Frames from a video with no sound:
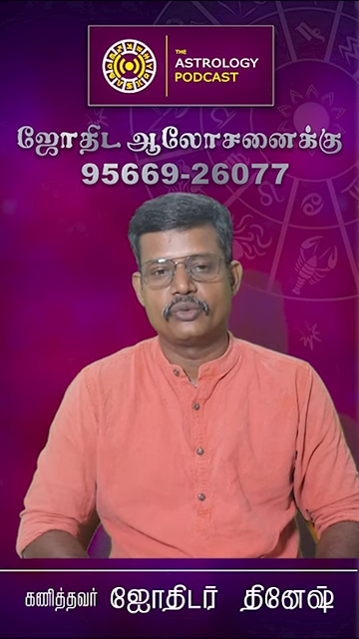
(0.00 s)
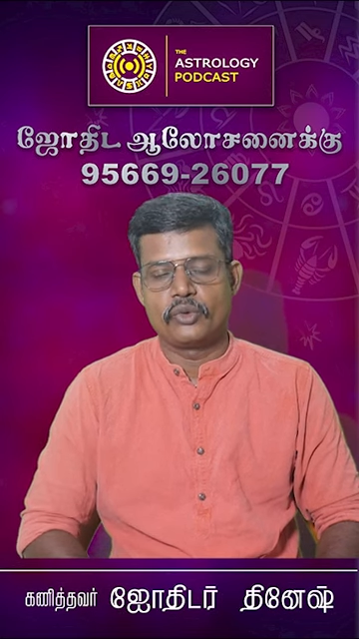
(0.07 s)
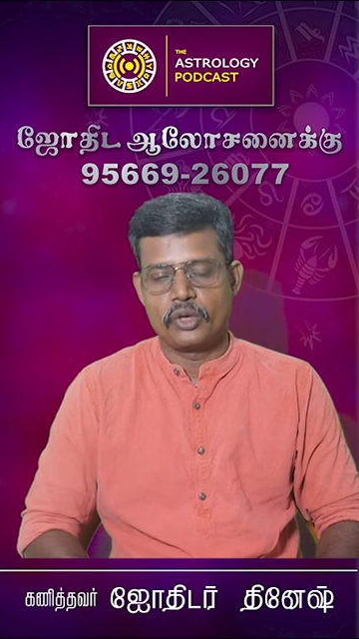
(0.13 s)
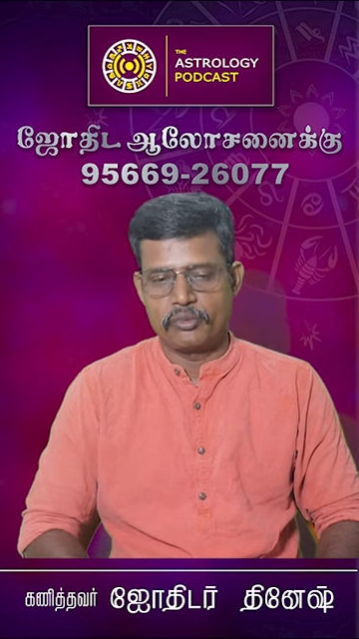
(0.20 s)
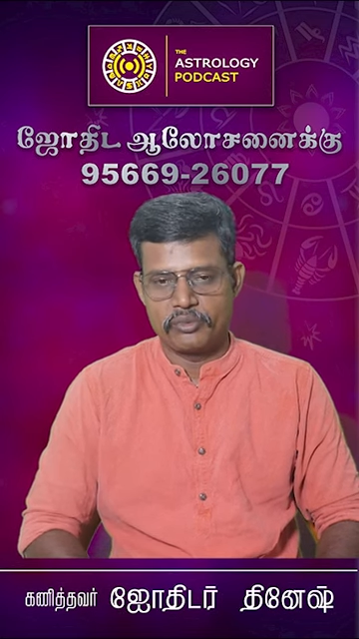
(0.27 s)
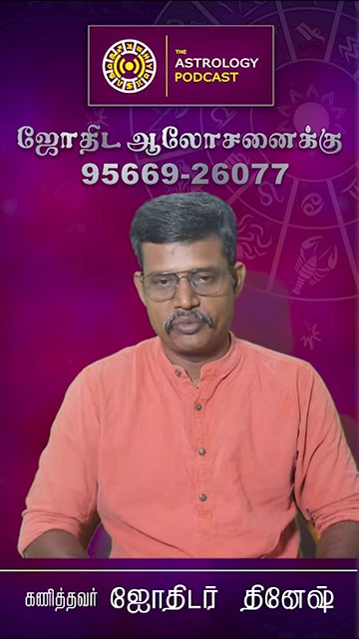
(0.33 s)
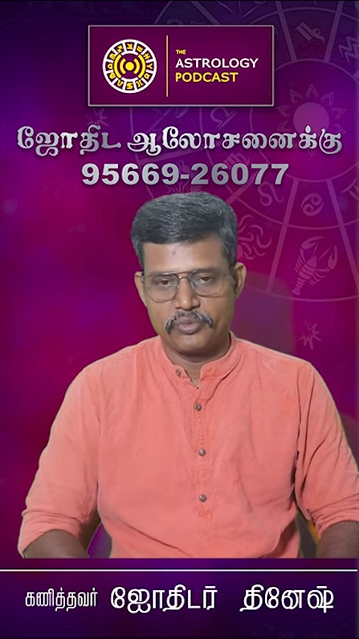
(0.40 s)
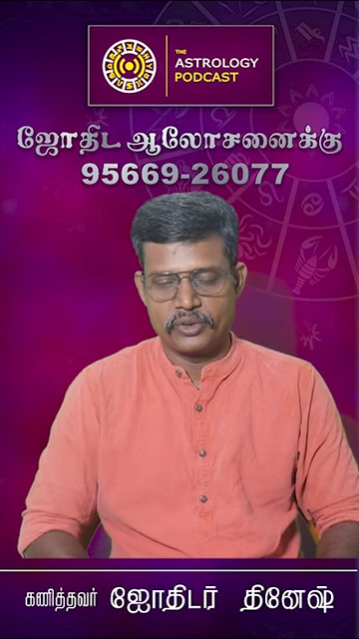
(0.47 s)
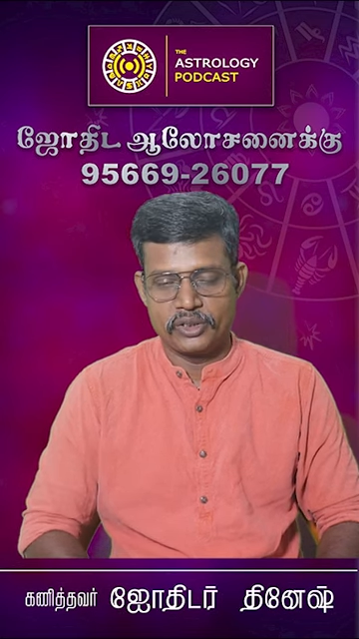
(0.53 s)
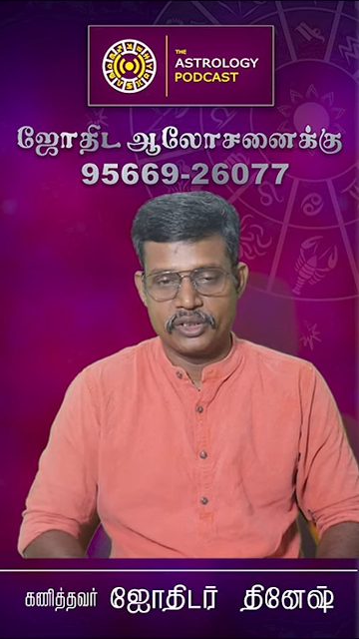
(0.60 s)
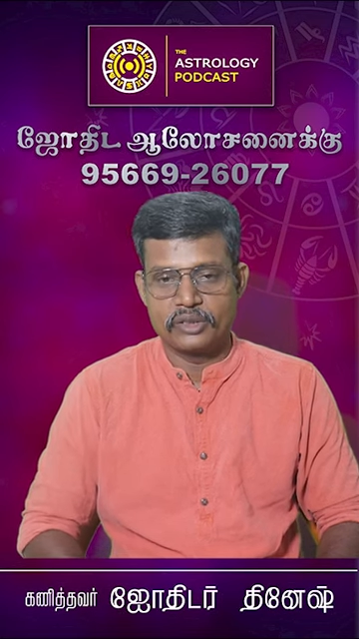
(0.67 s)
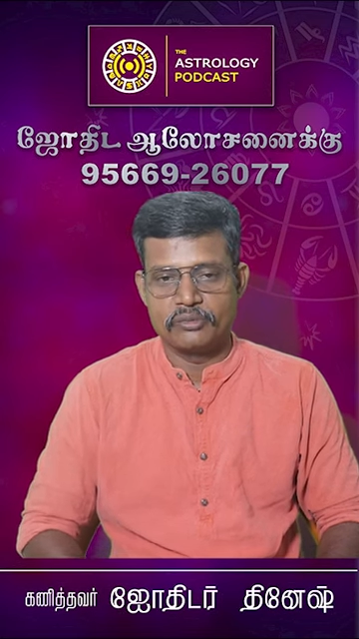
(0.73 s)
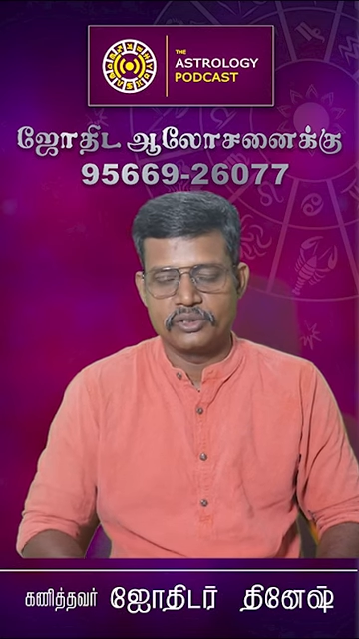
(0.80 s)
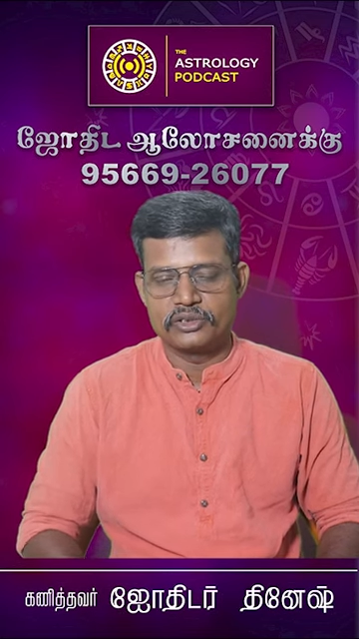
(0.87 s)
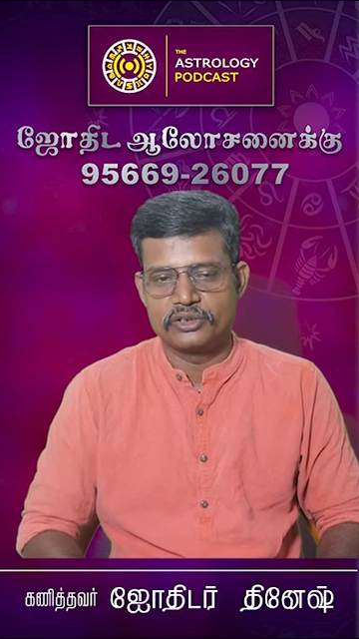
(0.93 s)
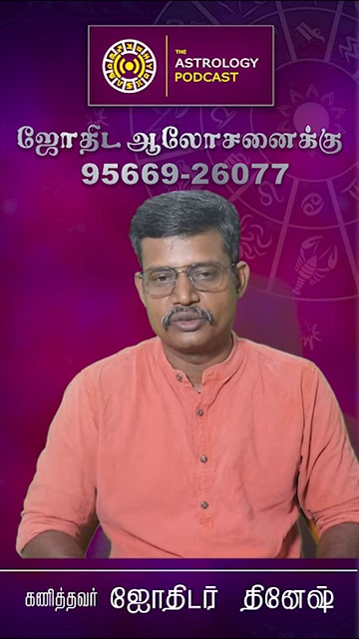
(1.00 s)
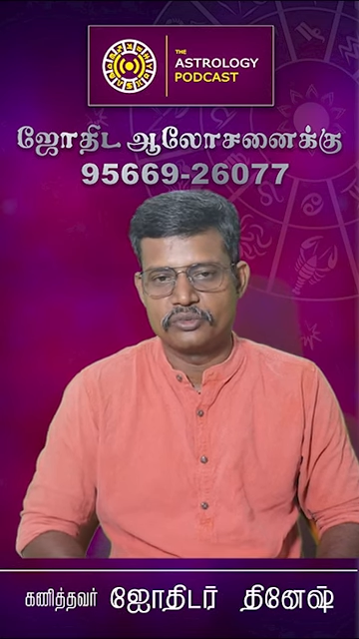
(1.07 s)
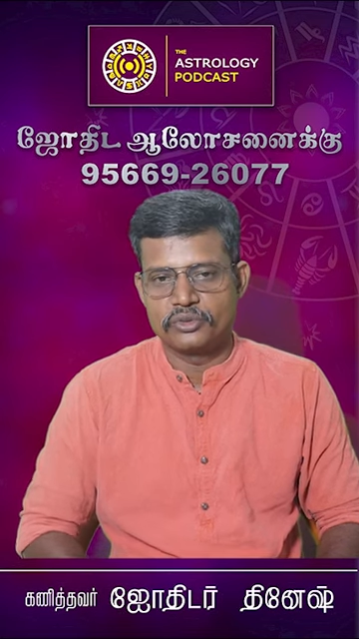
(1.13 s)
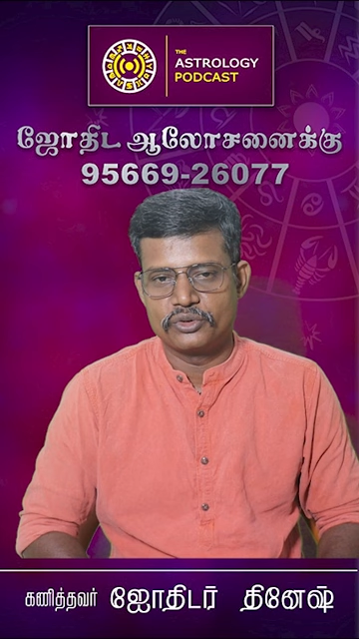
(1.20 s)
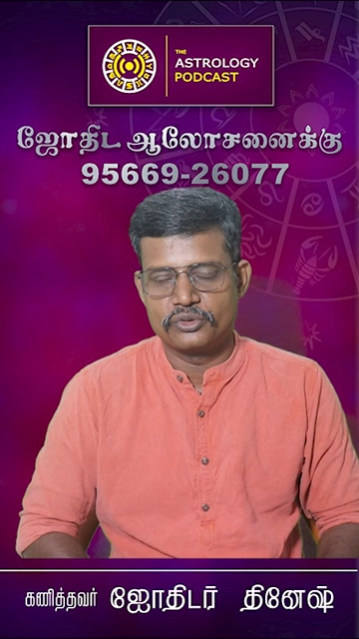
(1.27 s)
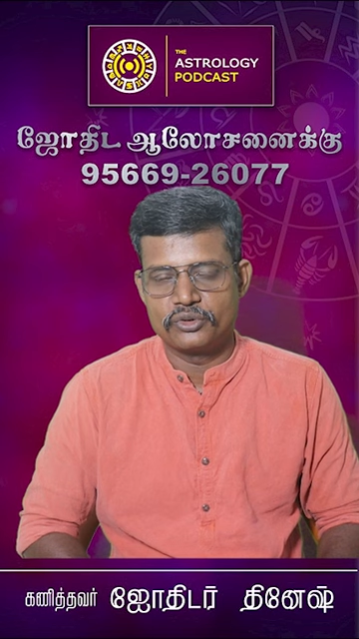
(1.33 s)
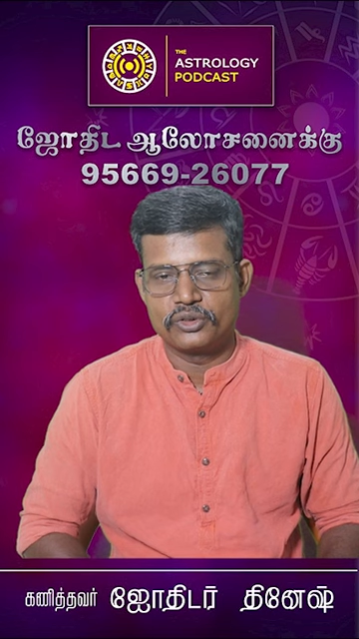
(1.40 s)
ஒரு அமைப்பு இந்த
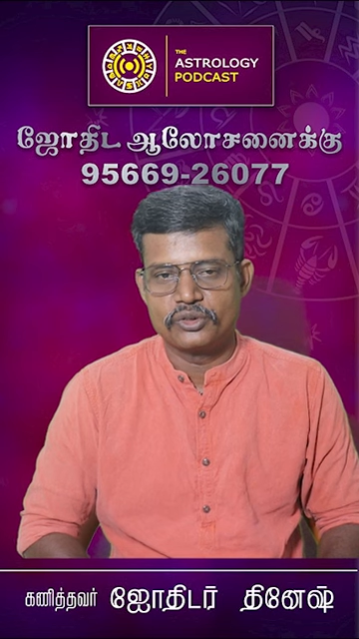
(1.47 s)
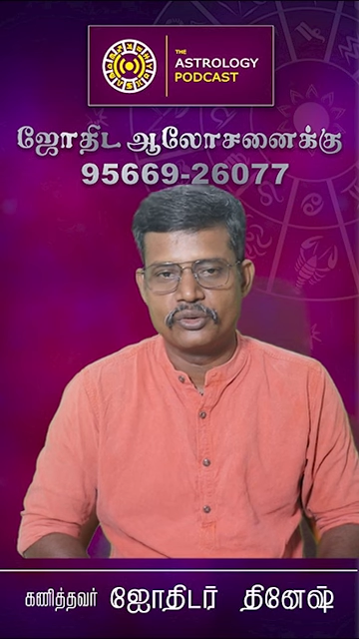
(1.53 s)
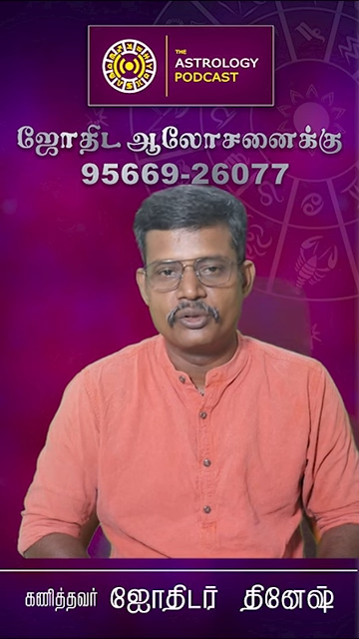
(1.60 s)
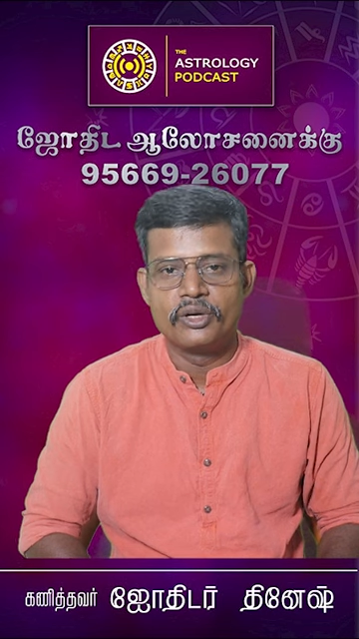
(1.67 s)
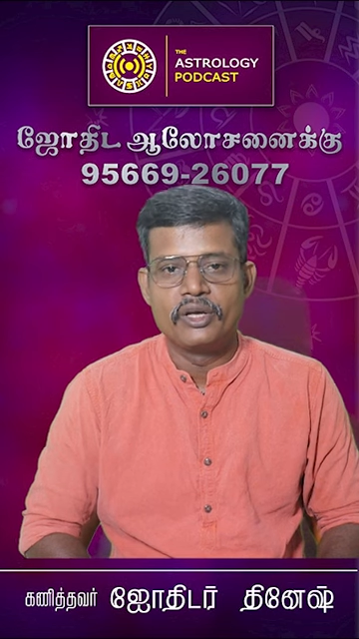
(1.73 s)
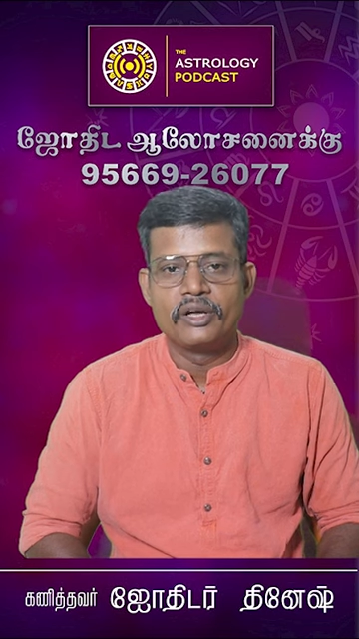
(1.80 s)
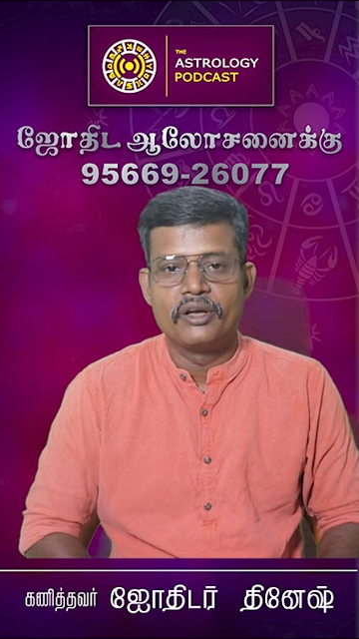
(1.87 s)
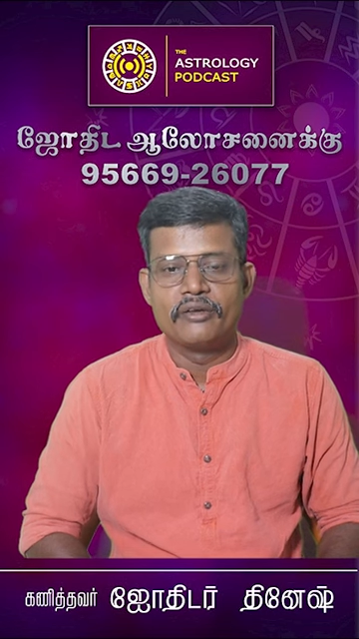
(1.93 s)
மாதத்தை பொறுத்த வரைக்கும்